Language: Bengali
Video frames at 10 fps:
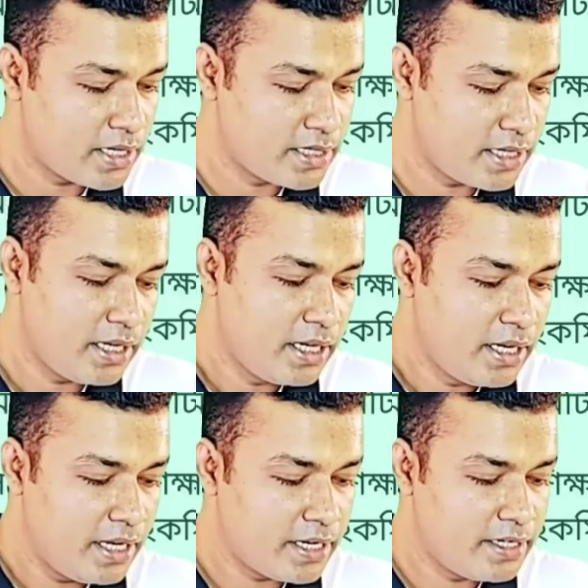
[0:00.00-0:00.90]
কাছে
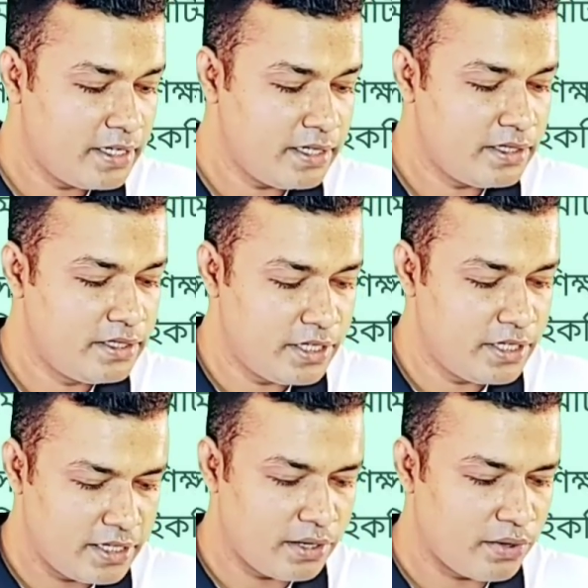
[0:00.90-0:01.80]
একটি
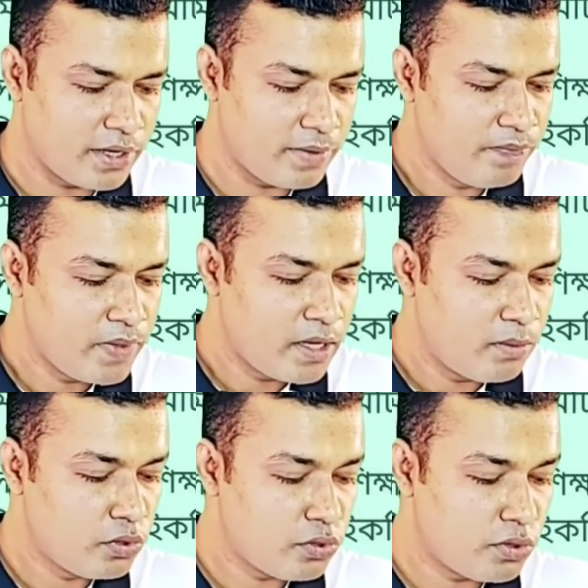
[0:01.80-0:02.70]
চিঠি দেওয়া হয়
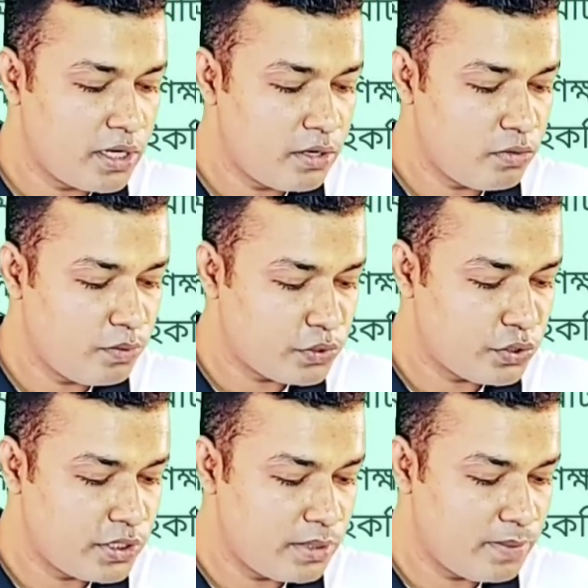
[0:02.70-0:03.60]
মন্ত্রণালয়ের
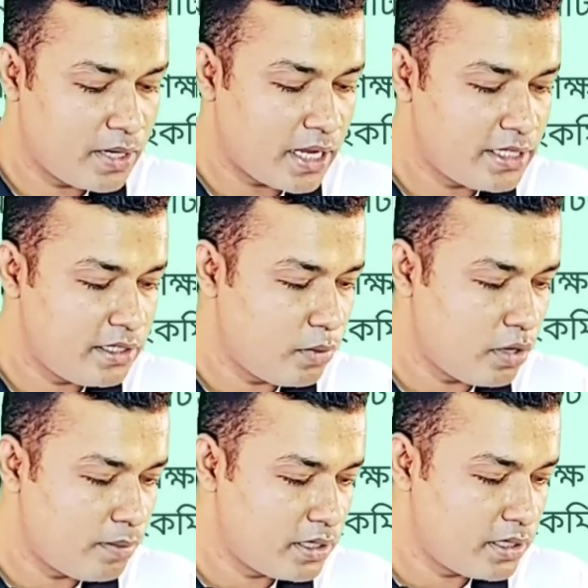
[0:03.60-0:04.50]
উপসচিব গাজী
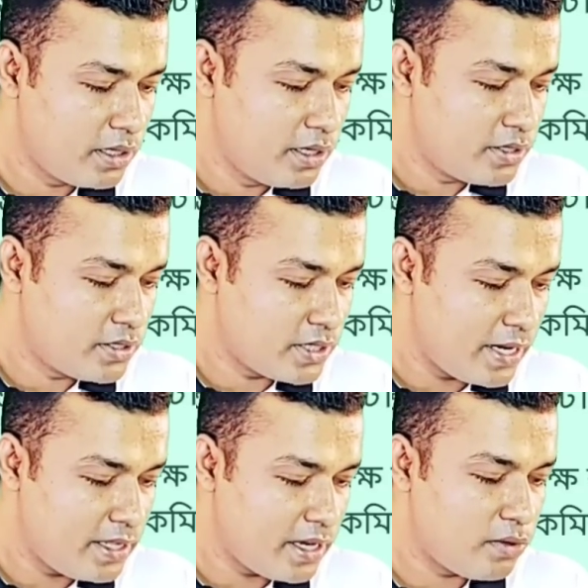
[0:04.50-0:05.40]
মোহাম্মদ
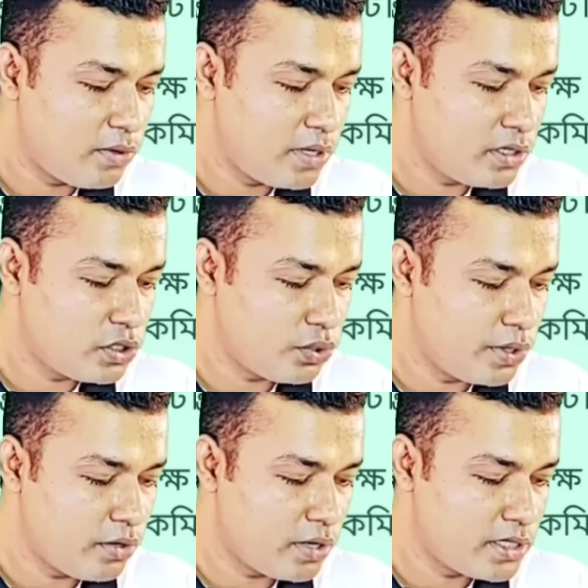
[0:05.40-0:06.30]
সাইদ আনোয়ারের
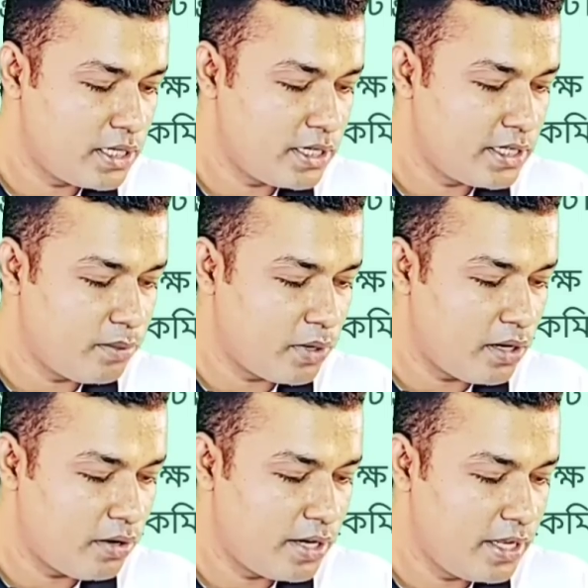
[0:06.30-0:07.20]
সই করা চিঠিতে
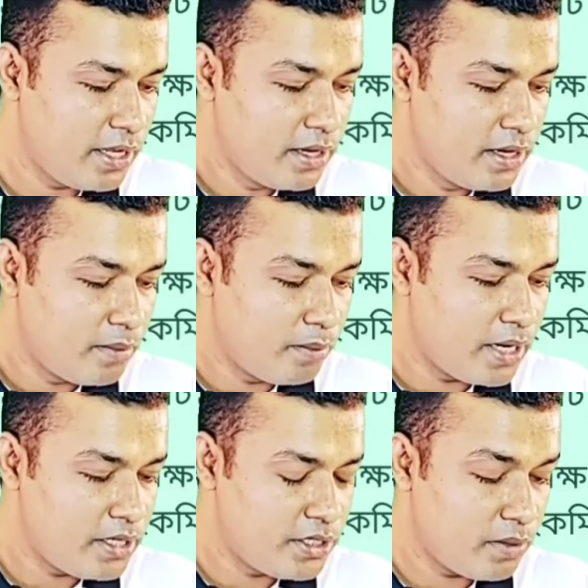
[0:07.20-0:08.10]
বলা হয়
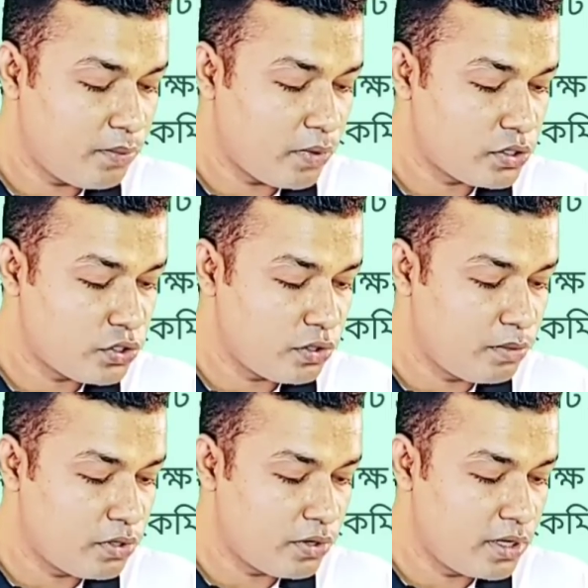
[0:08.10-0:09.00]
মালয়েশিয়া পররাষ্ট্র
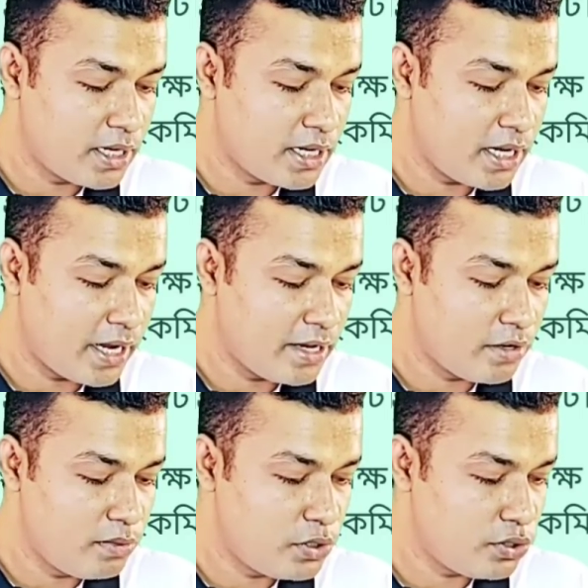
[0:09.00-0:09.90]
মন্ত্রণালয় থেকে হাই
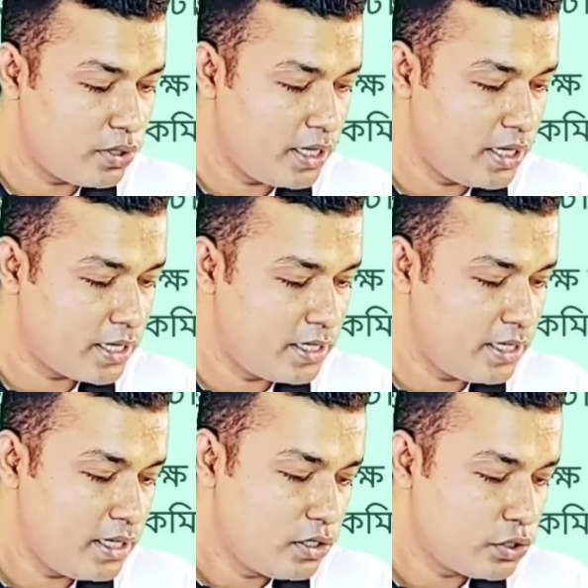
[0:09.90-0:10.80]
কমিশনে একটি
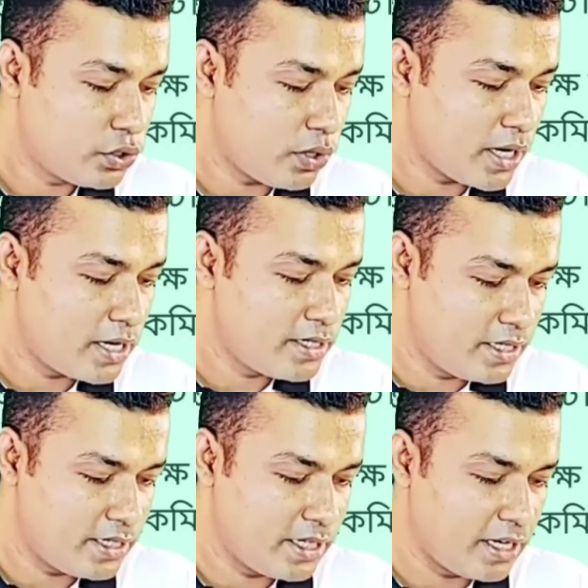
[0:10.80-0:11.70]
সরকারি
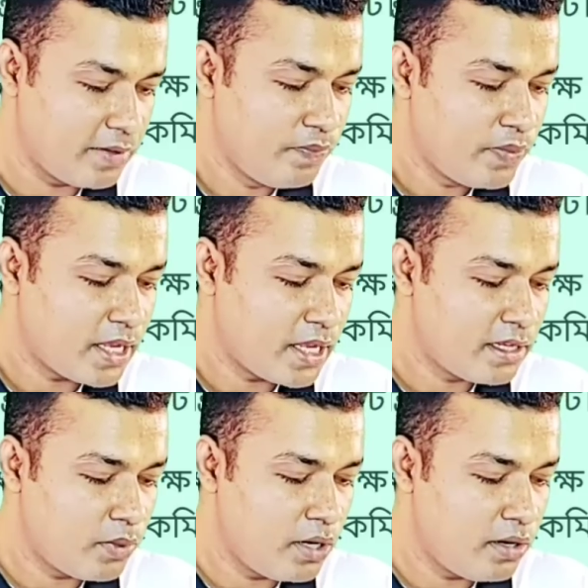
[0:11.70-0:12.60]
চিঠি দেয় তাতে
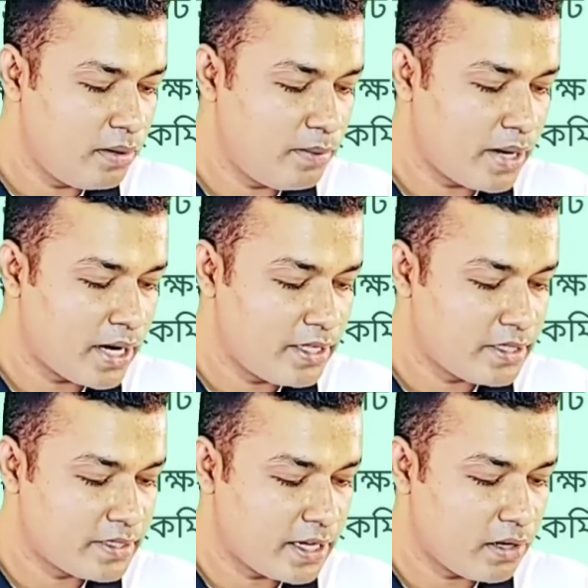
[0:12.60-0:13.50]
বলা হয়
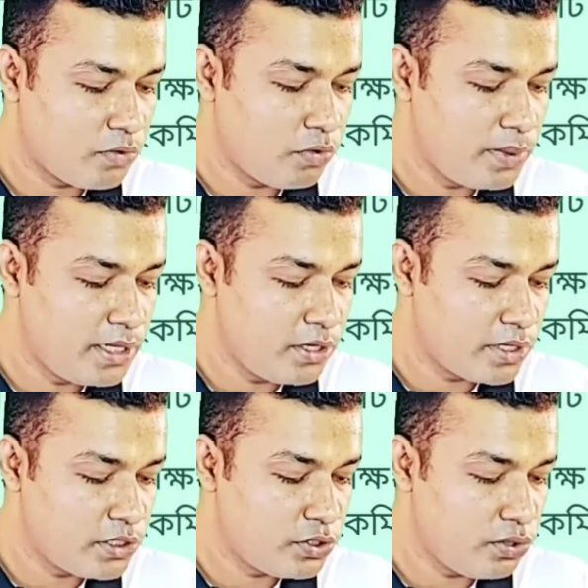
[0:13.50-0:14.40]
বাংলাদেশ থেকে কর্মী
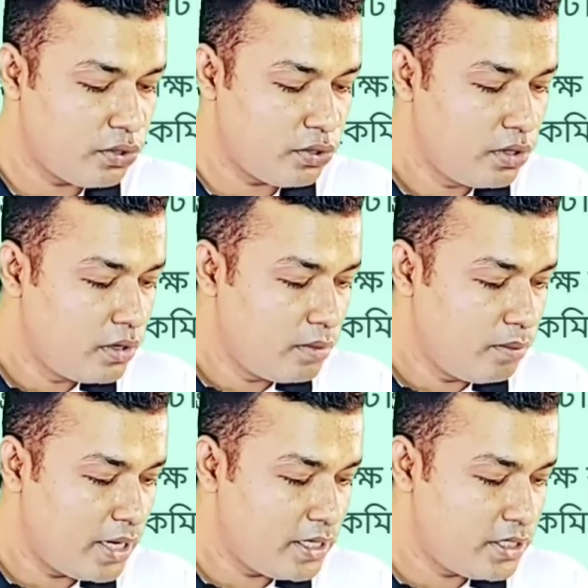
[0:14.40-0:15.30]
নিয়োগের জন্য
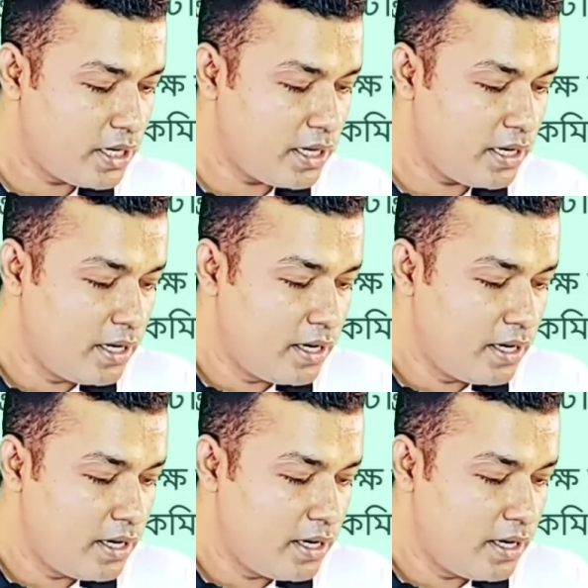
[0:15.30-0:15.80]
মালয়েশিয়ার